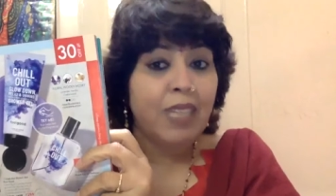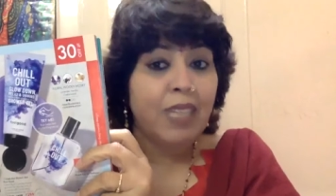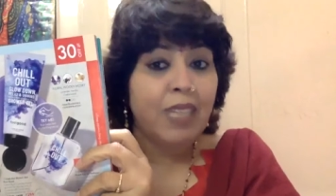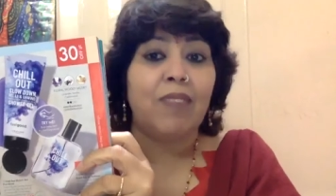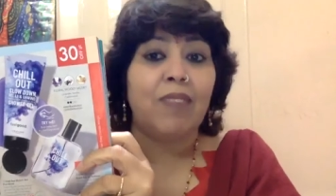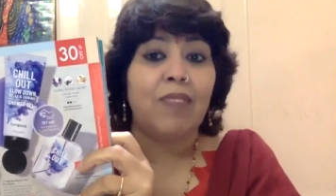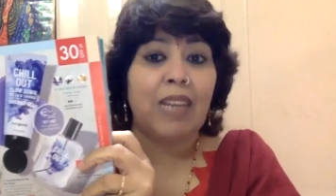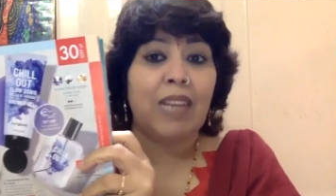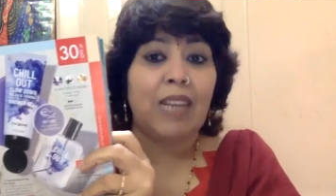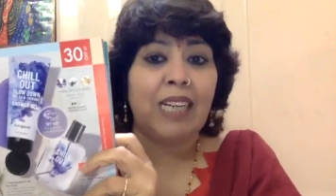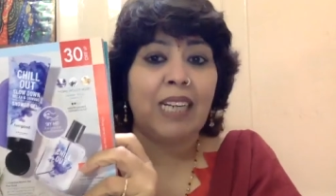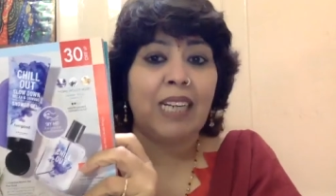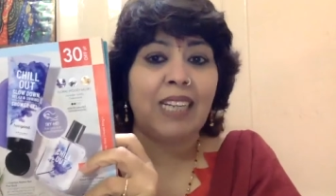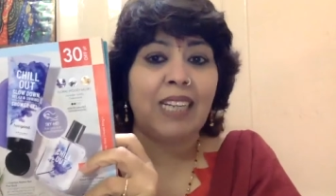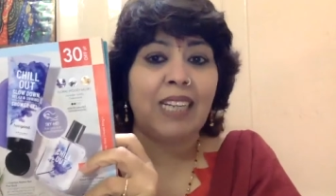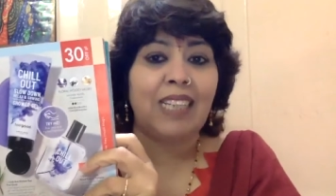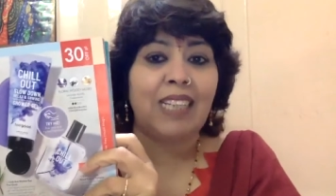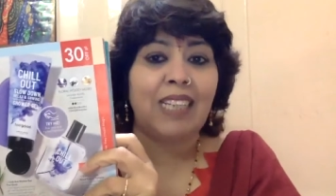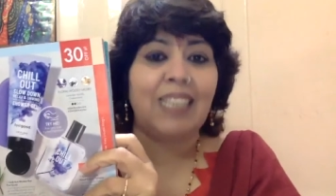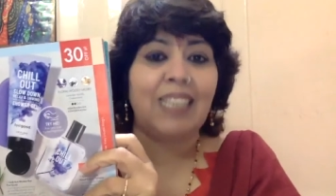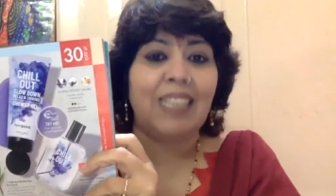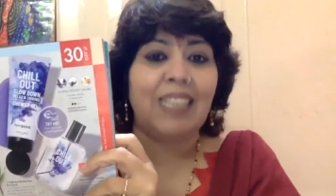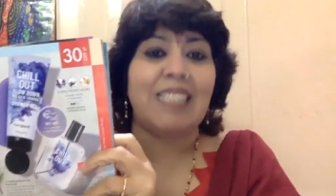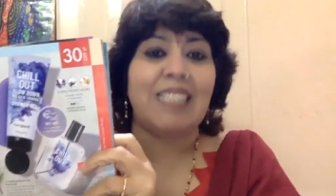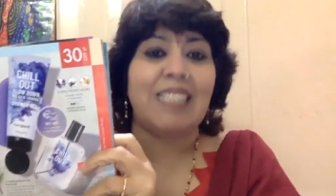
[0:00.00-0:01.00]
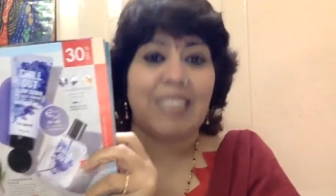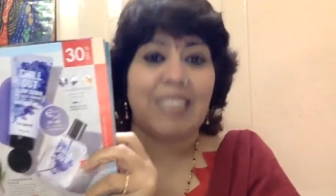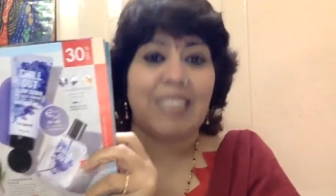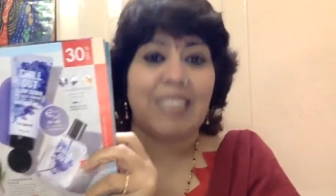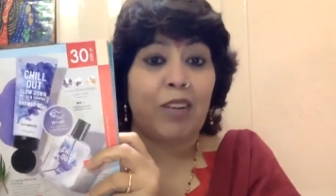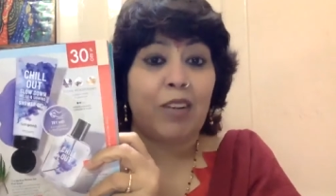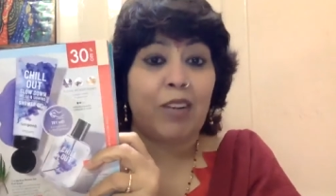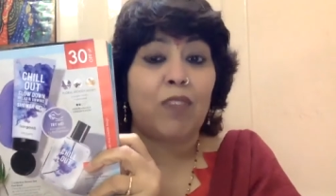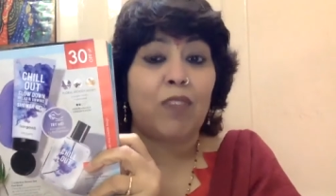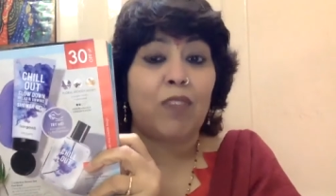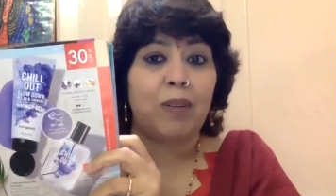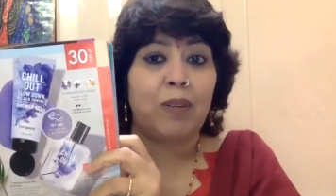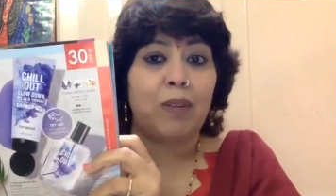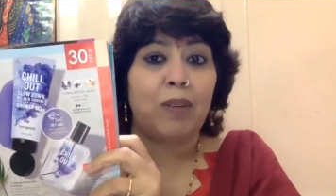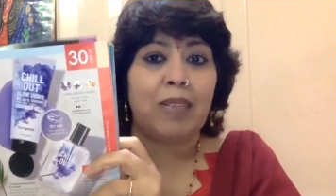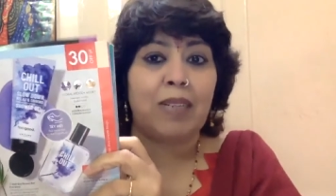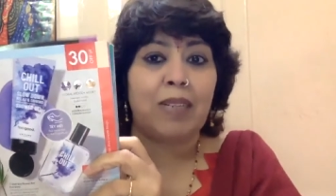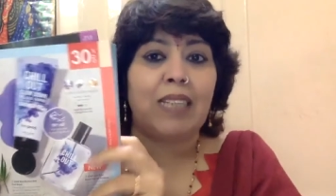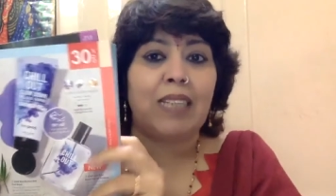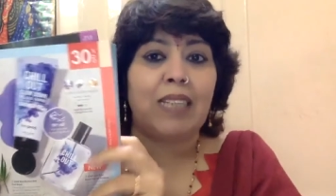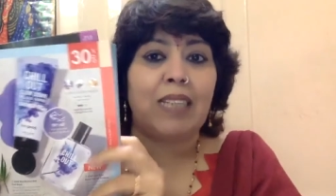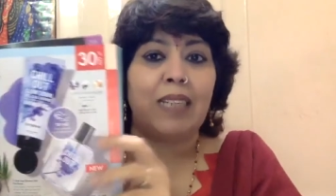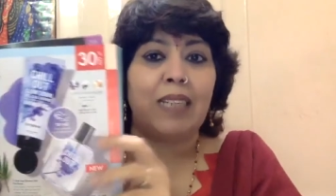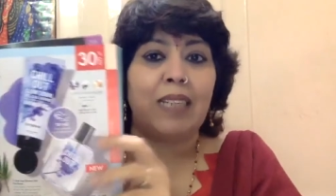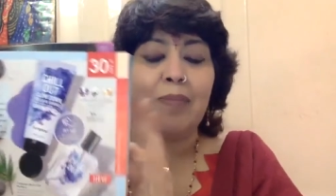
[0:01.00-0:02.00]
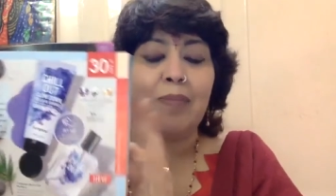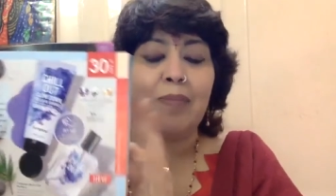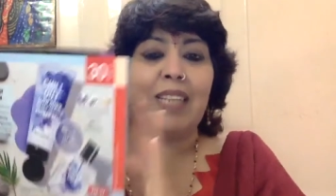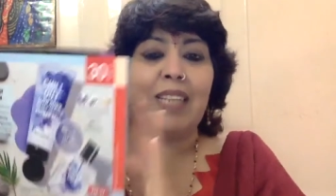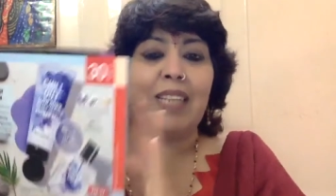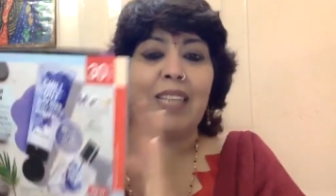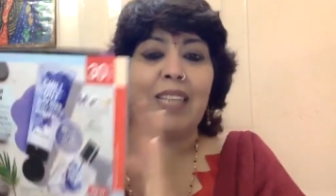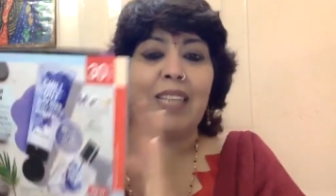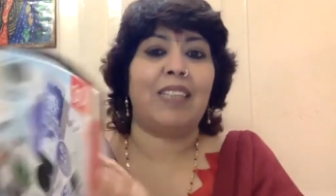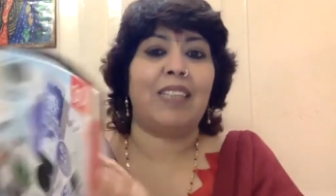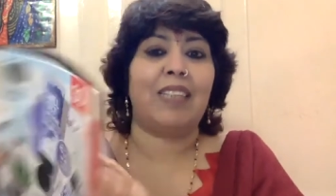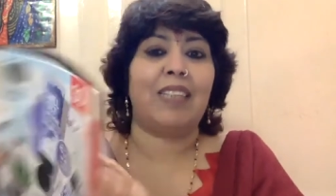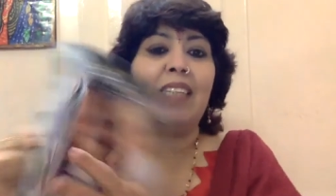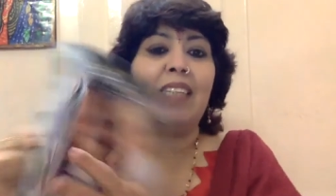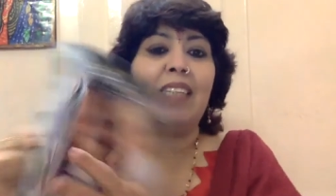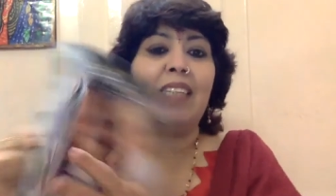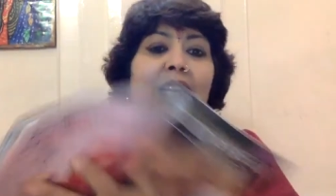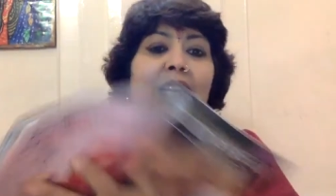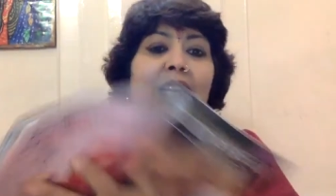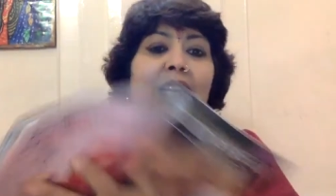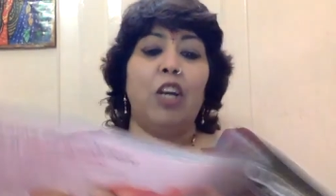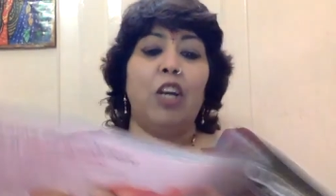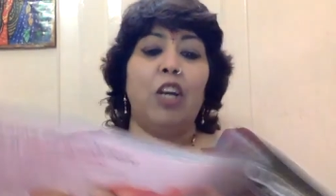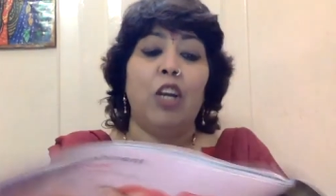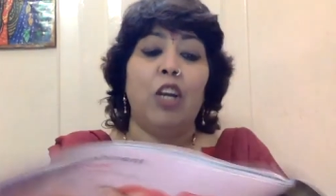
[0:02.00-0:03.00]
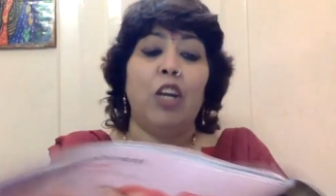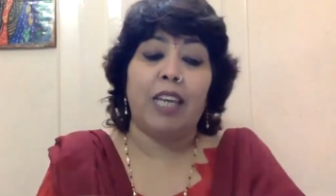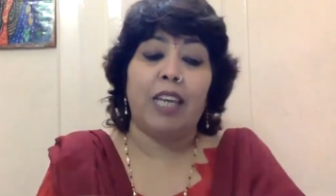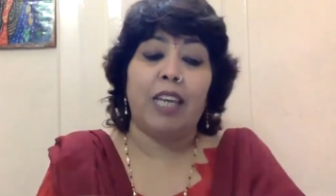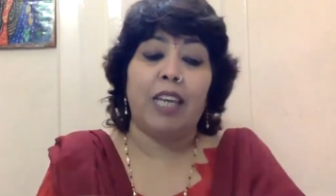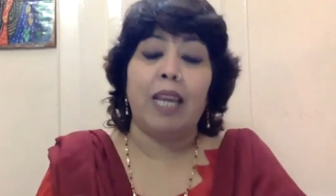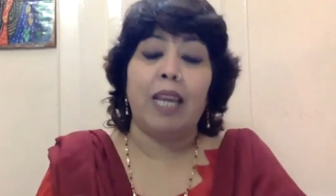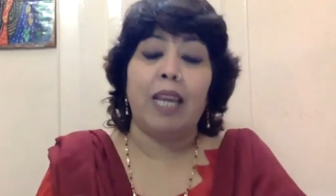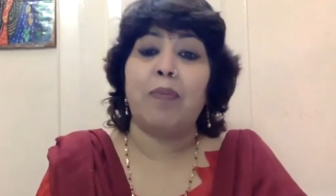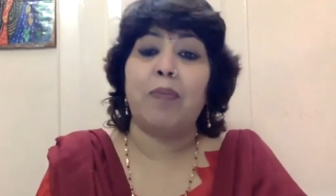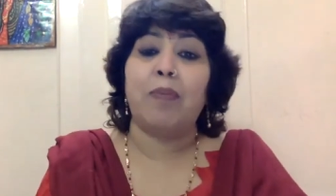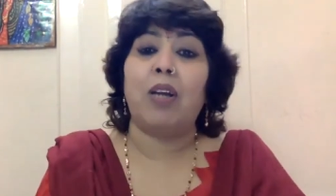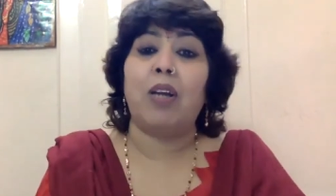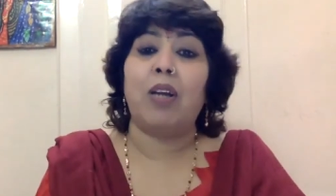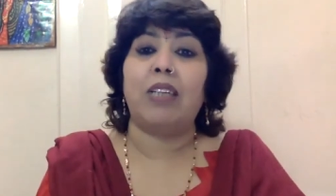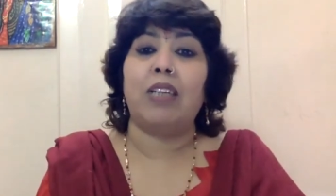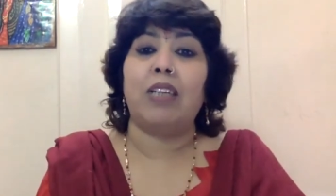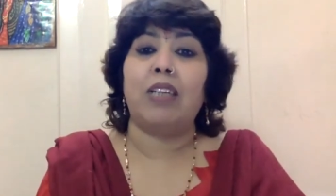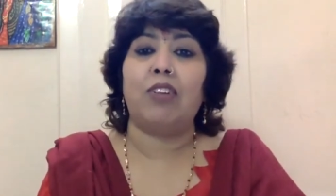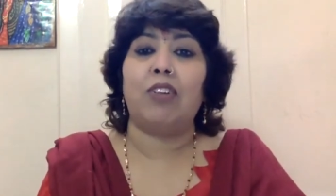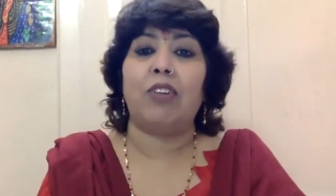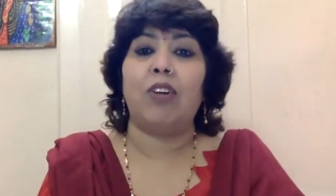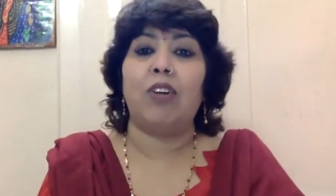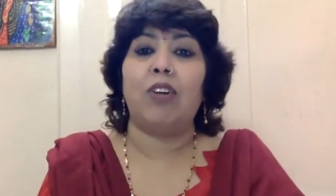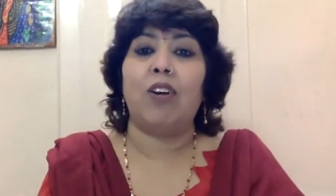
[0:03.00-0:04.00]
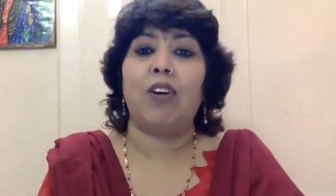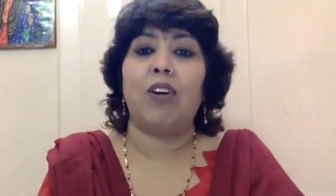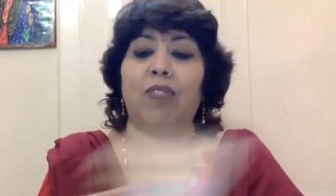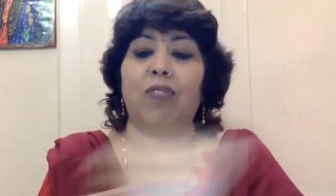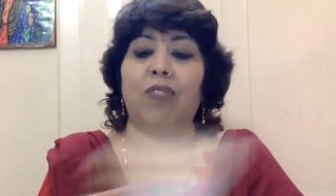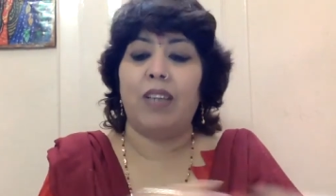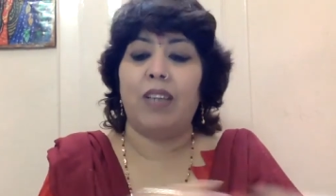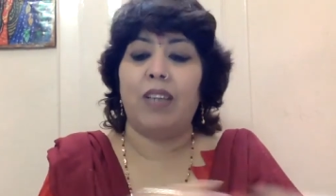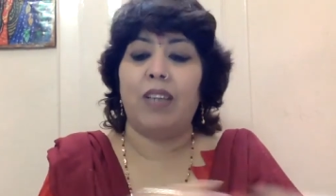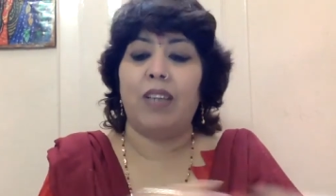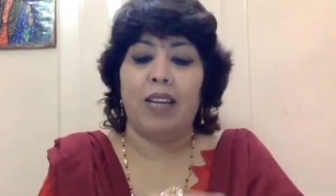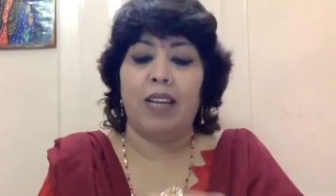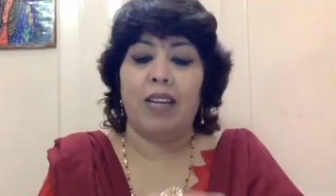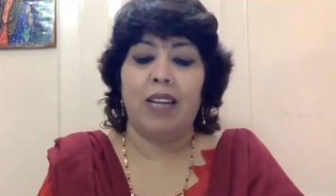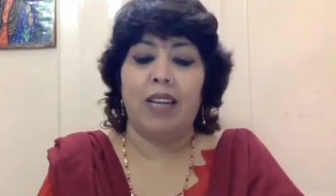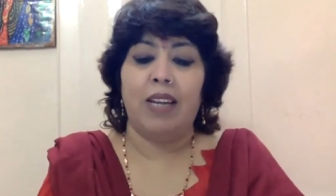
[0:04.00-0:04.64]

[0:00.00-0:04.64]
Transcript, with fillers: वैलेंटाइन है सेट ऑफर बना के हम दे सकते हैं ये बहुत अच्छी ऑफर है